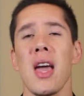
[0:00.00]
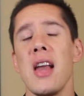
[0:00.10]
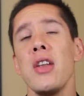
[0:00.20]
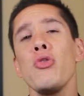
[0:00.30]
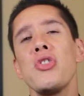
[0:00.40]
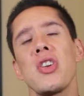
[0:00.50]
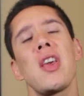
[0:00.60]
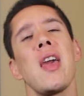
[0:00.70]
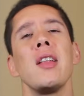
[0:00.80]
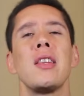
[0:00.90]
Ele não
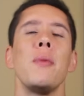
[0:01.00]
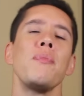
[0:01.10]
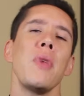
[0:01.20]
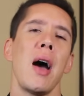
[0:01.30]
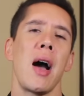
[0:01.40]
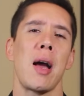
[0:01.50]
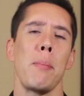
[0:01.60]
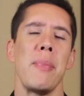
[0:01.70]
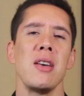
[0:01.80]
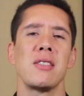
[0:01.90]
esquenta a
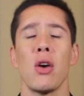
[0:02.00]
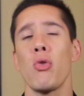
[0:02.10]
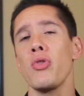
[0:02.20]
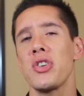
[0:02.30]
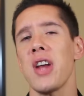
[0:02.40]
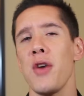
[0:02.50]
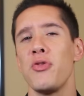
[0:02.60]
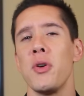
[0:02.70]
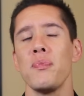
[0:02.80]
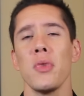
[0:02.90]
cabeça com o
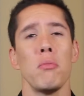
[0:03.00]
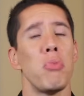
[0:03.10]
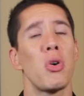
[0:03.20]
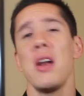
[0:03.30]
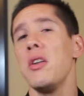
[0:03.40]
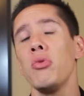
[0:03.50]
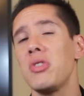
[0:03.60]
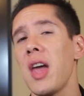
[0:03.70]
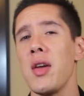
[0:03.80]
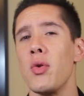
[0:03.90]
chefe porque ele não
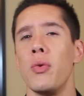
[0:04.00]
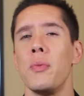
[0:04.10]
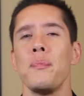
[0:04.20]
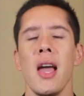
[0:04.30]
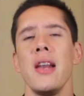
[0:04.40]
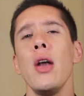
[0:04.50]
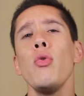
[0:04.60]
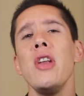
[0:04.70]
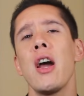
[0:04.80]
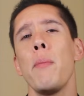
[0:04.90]
tem um. Ele
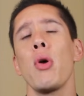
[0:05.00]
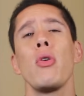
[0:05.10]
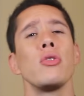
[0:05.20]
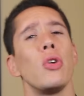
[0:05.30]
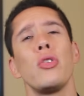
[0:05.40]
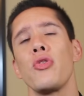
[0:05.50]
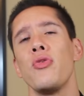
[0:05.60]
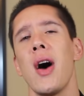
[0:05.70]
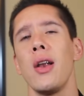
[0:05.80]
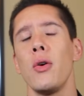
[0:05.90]
não liga para o que os outros
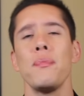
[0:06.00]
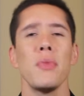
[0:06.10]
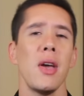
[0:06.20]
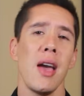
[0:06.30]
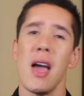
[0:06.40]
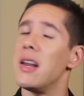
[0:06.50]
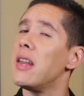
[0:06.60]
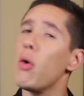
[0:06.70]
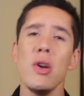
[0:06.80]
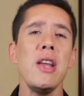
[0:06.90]
falam, ele
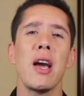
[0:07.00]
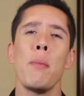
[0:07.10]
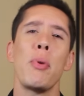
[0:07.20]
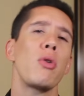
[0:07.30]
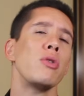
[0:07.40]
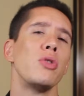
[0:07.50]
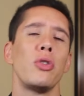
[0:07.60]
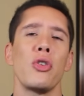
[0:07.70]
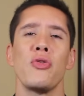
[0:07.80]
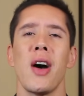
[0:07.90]
não liga para o que os
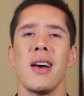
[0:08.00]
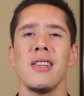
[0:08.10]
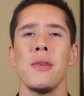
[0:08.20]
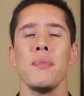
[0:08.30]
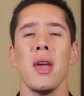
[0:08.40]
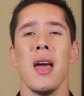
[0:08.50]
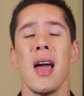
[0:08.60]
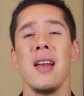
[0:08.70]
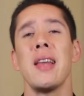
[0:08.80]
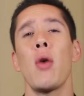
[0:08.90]
outros fazem,
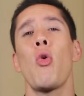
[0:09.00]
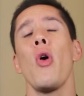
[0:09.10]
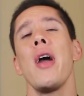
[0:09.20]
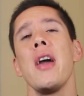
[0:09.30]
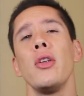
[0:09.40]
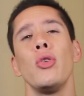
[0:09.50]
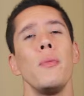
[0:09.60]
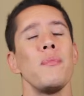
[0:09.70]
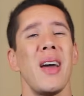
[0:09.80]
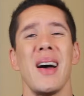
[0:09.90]
ele está correndo
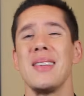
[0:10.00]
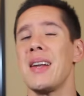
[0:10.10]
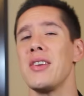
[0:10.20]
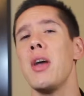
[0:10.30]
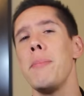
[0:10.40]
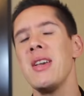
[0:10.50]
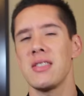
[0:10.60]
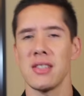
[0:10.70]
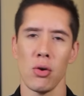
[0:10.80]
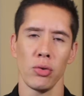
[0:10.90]
atrás da
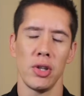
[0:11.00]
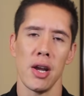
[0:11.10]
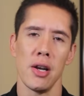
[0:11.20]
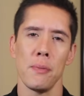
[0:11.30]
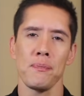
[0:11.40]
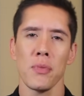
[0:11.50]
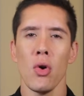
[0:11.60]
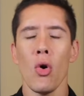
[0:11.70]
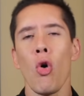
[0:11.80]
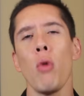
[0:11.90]
missão dele.
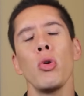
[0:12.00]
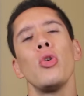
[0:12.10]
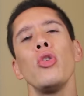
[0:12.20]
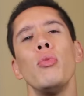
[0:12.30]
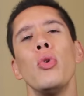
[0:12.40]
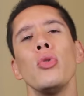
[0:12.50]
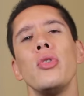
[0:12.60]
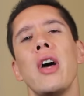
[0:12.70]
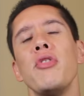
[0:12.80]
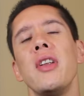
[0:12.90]
Como todo
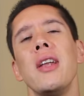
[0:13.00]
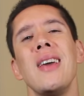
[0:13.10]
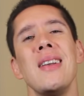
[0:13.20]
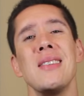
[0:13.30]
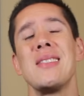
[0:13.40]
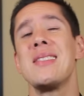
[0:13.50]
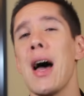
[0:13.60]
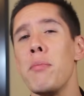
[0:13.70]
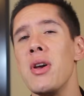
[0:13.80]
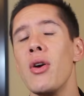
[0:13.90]
mundo na vida dele
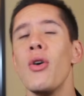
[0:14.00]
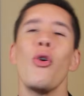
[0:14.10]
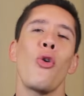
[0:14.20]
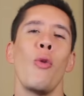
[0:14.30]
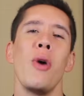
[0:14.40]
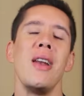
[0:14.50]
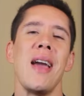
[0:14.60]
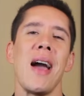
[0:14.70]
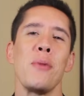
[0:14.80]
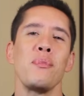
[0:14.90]
sabe como ele
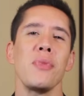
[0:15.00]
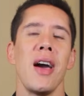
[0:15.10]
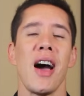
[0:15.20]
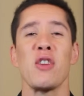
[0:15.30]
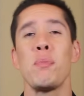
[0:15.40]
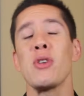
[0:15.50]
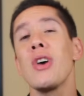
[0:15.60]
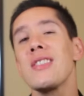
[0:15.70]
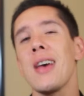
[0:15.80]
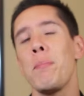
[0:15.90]
é, as
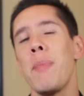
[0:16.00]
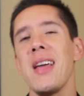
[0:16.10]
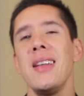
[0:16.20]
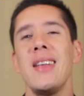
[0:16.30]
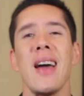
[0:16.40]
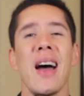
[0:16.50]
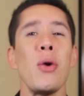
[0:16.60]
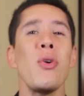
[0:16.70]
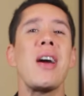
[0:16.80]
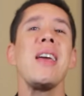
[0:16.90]
pessoas aprendem a
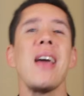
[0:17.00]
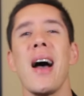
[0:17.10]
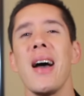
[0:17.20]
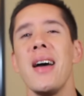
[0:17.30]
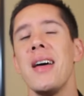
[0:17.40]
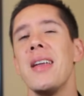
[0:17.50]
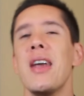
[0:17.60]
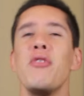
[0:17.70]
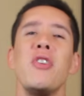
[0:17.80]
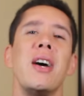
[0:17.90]
não criar
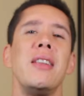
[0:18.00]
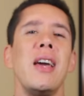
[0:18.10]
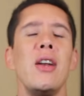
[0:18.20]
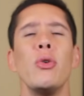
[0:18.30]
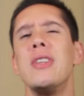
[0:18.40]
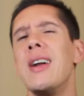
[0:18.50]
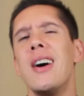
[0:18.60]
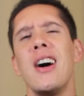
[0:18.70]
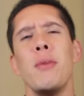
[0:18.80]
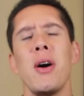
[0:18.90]
na vida dele o
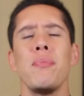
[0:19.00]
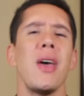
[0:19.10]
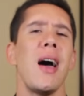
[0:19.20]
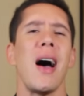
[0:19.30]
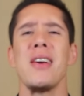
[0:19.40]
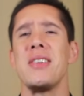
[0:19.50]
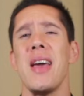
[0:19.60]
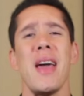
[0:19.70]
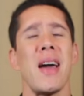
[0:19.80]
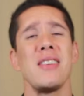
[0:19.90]
drama, as
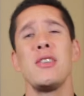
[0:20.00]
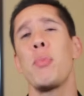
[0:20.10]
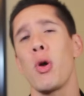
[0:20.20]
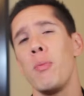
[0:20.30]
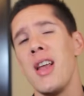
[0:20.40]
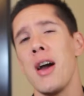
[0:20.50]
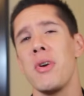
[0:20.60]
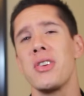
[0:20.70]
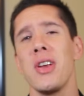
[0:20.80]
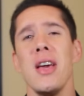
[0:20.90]
regras e
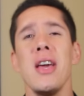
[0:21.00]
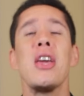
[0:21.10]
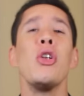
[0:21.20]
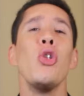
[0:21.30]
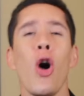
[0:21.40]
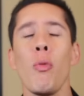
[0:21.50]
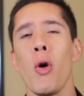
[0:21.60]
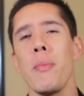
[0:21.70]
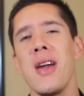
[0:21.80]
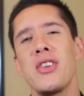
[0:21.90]
problemas que
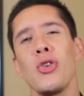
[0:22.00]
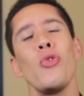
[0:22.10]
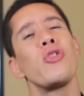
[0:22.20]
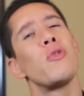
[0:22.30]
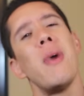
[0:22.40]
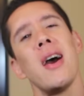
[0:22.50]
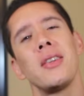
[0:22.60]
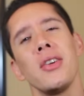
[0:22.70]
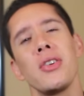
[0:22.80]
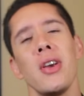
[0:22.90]
normalmente os
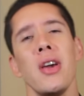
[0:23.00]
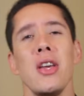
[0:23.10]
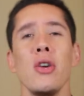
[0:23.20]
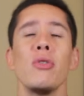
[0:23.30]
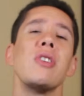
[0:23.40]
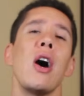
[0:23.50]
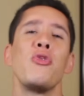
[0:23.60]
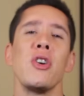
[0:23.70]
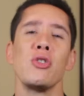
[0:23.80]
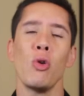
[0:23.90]
betas e os
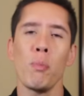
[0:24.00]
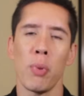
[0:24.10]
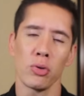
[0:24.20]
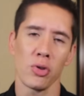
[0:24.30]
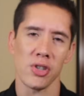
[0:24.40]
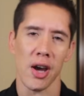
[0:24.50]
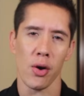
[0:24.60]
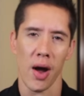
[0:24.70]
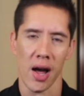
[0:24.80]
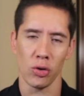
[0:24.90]
alfas
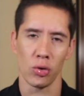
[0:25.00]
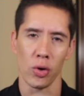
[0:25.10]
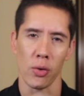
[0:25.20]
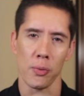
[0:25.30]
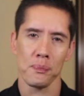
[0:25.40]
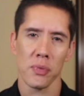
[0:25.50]
1.0 aturam.